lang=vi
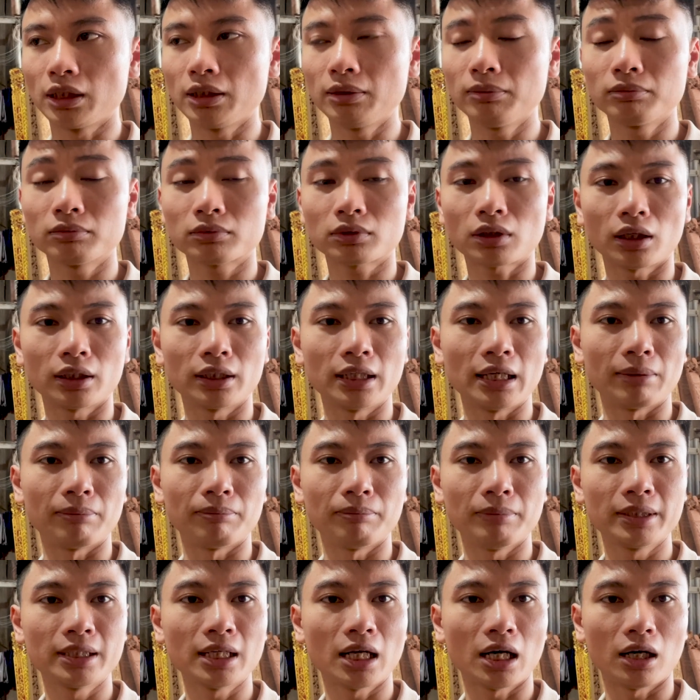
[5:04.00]
đến thời
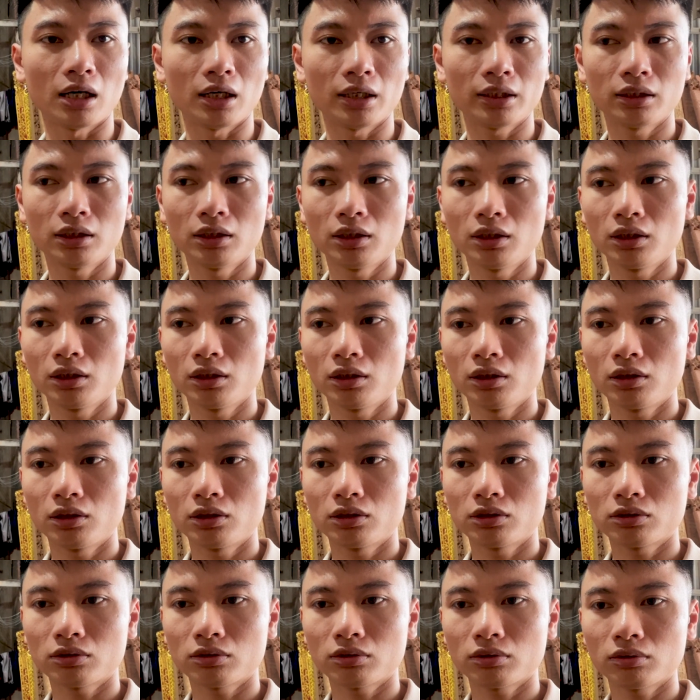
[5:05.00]
điểm bây giờ ấy,
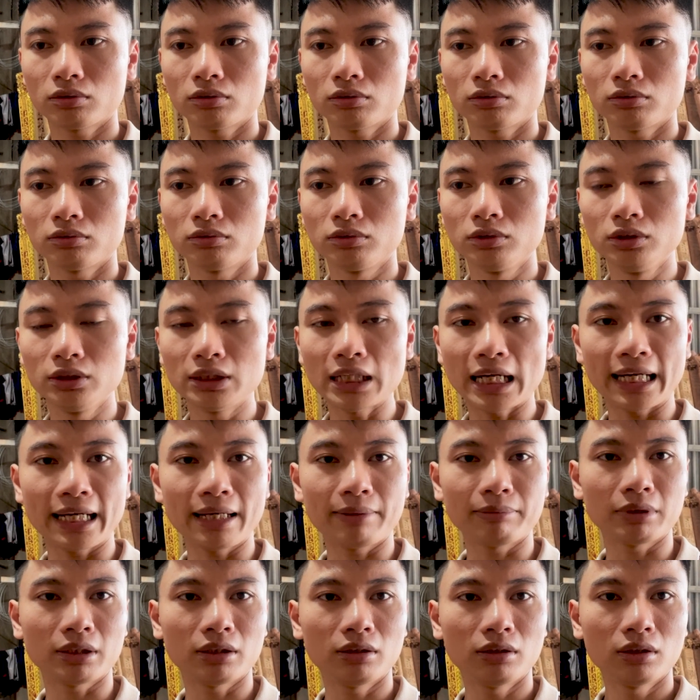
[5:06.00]
như nhà
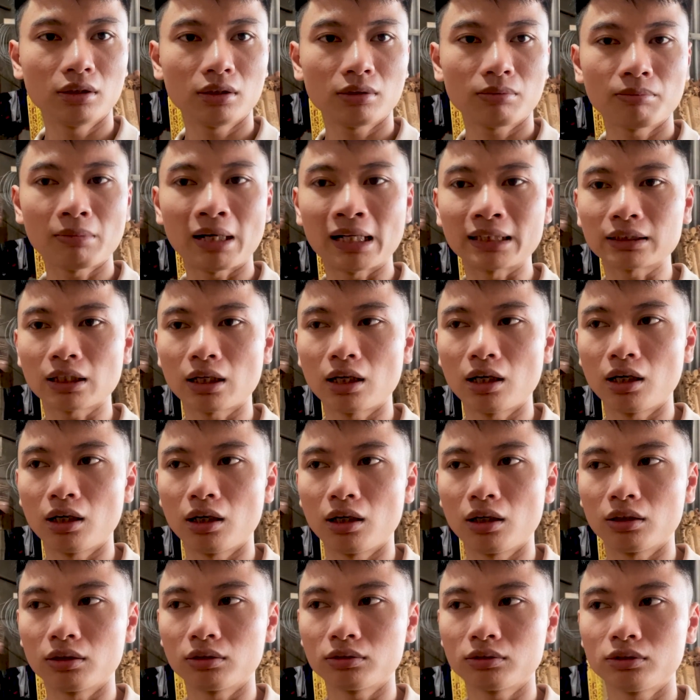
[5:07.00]
em nhá, bàn
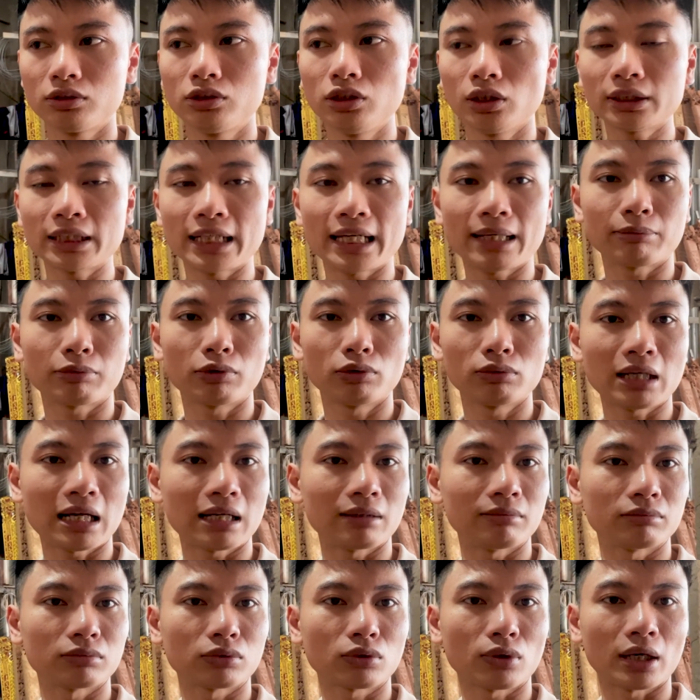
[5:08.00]
thờ trước nhà em cũng
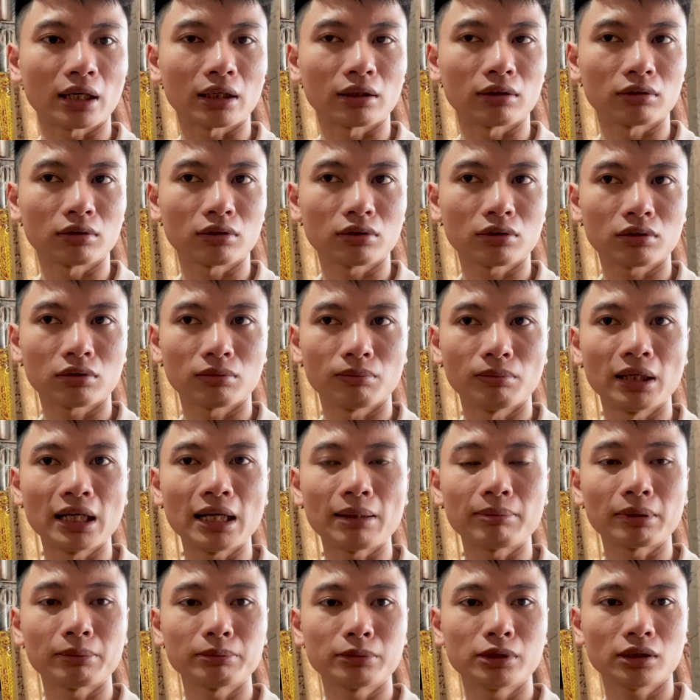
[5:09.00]
làm khoảng mười
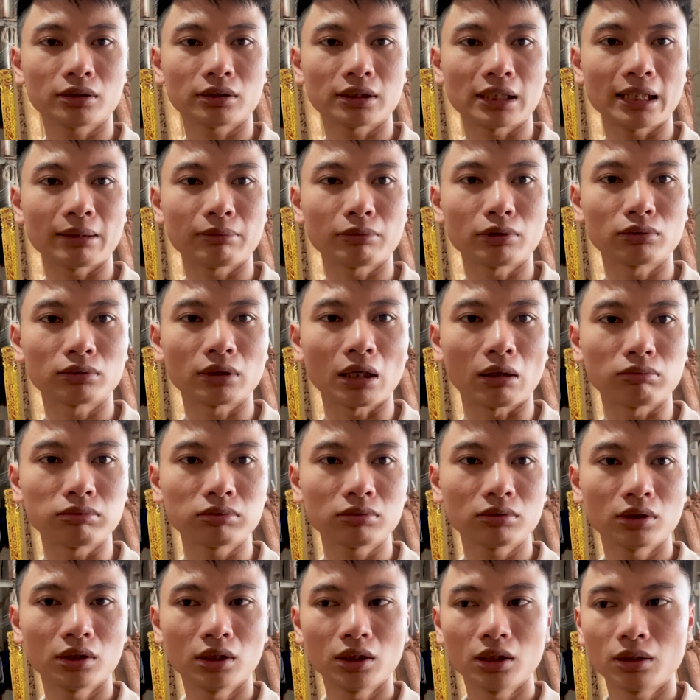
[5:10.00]
lăm năm trước nhà em cũng
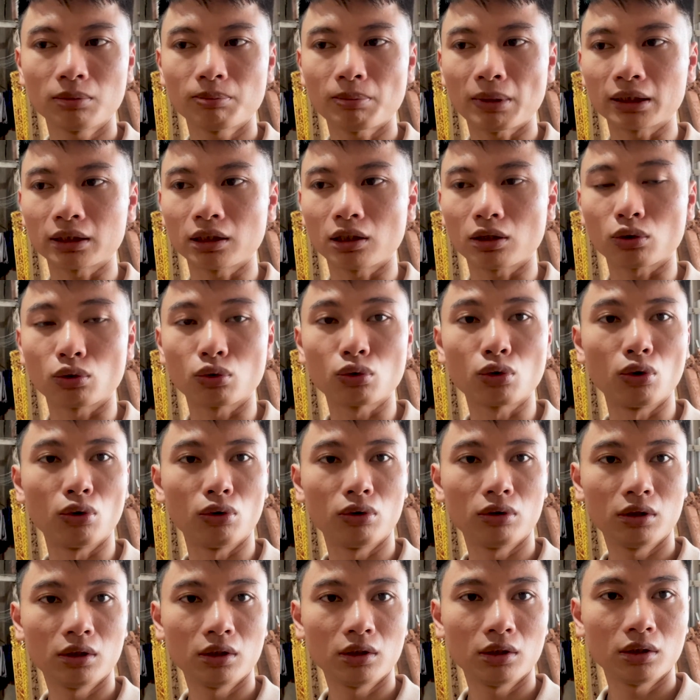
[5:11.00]
đóng bàn thờ gỗ gụ.
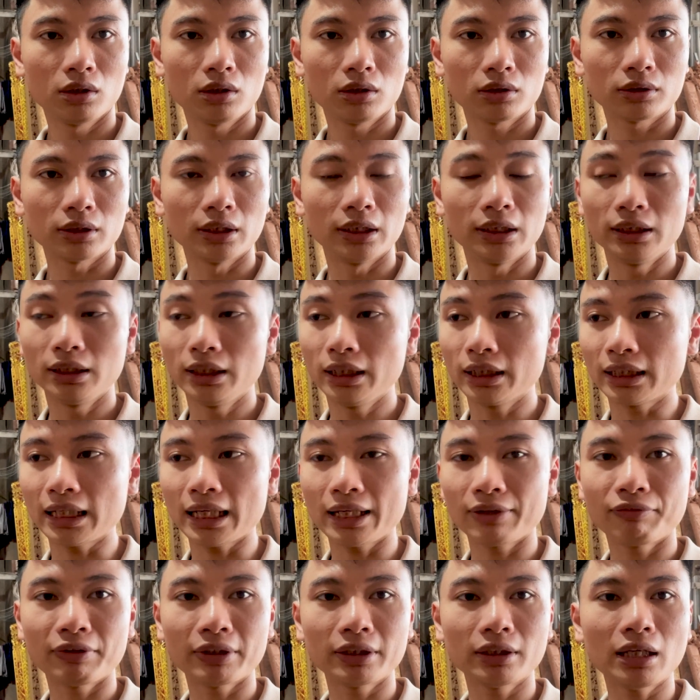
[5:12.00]
Đến hiện
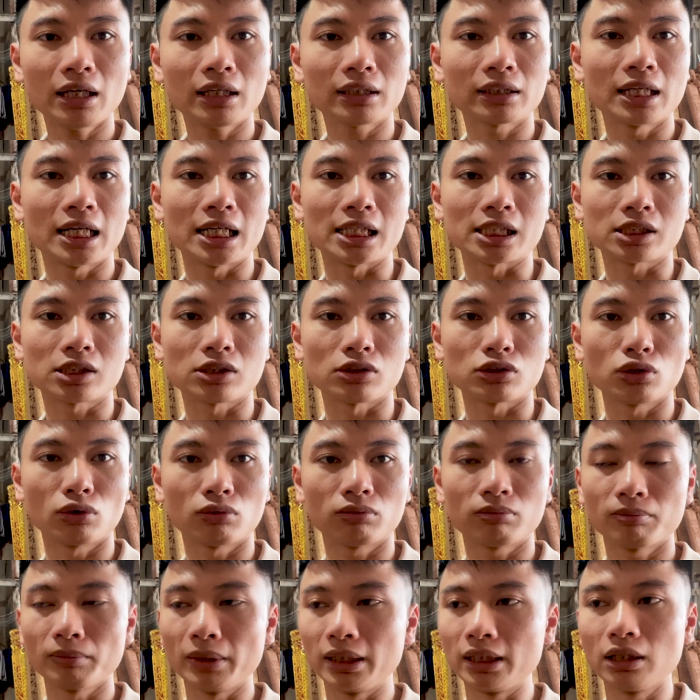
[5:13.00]
nay vẫn đang để sử dụng
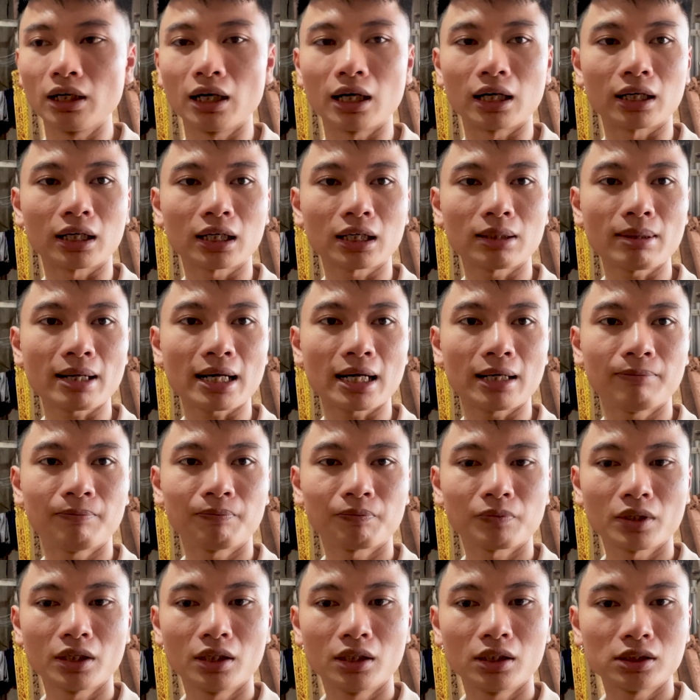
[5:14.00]
bình thường các bác ạ.
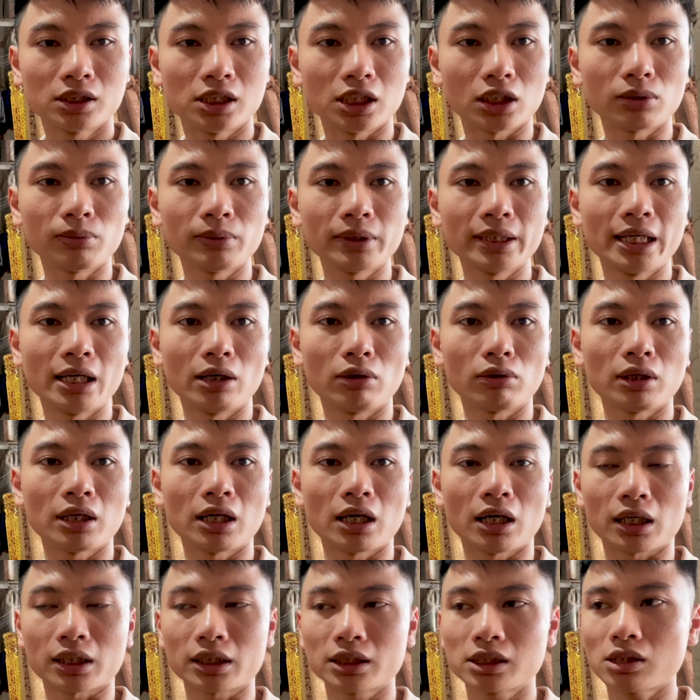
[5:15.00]
Chỉ có một điều
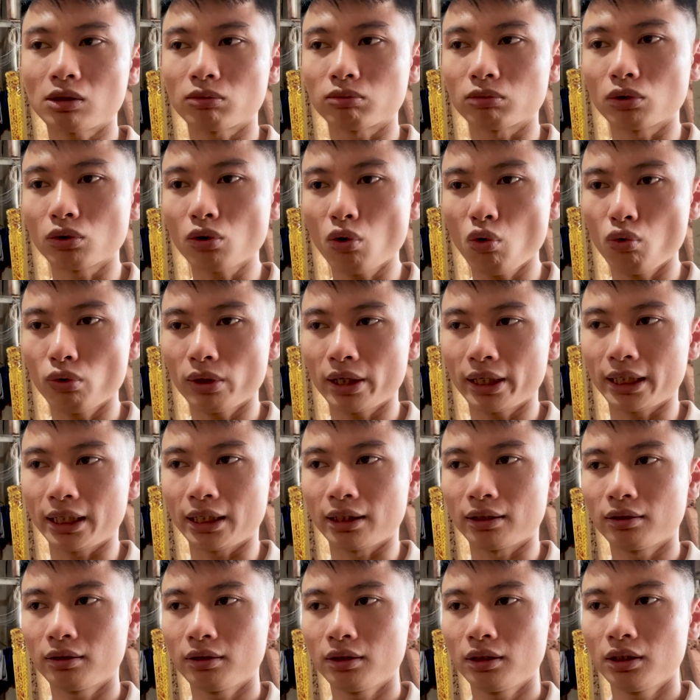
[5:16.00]
là cái dòng gỗ gụ này
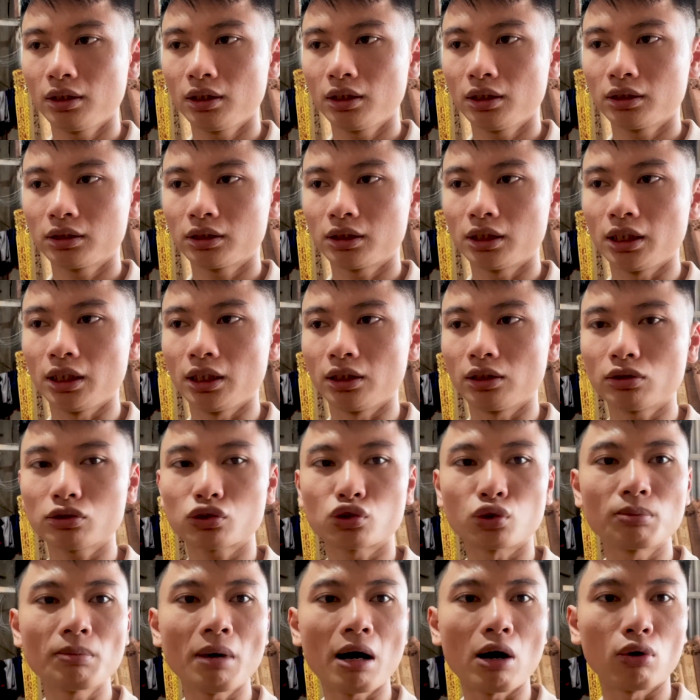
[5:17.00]
này thì nó
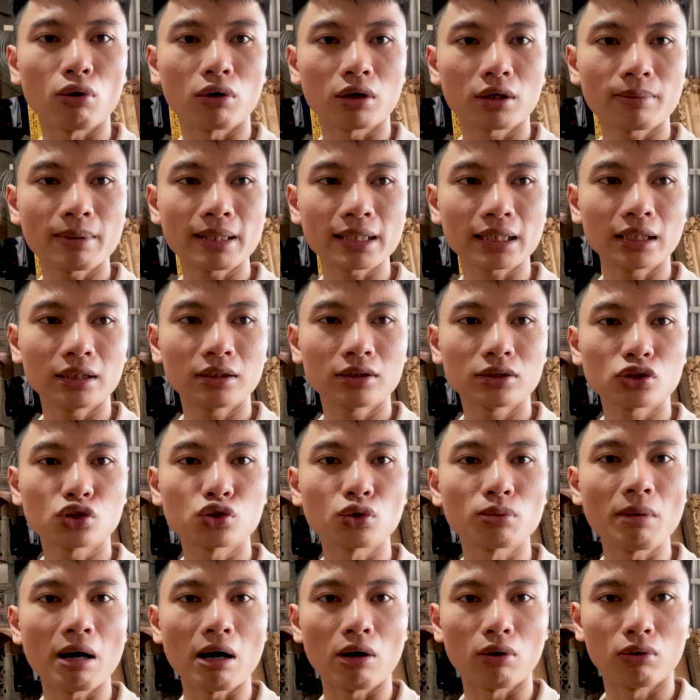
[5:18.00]
xuống màu các bác nhá, nó
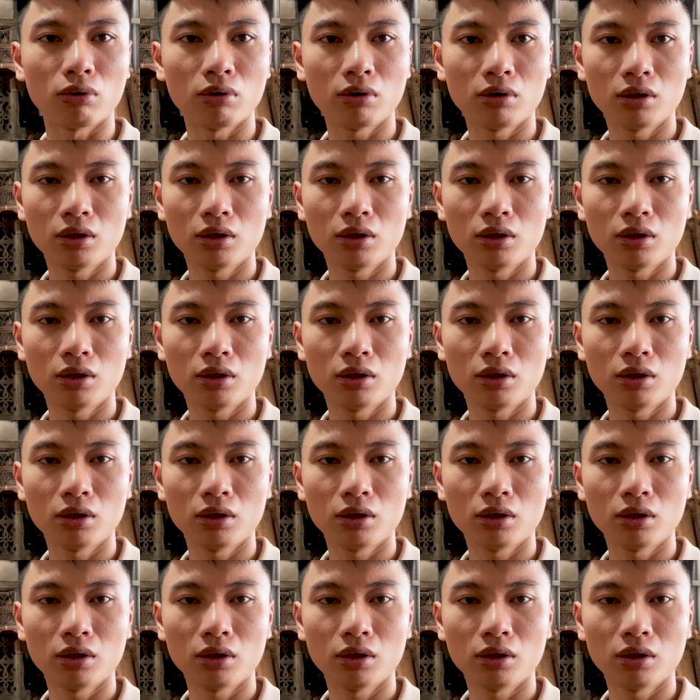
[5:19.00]
xuống màu.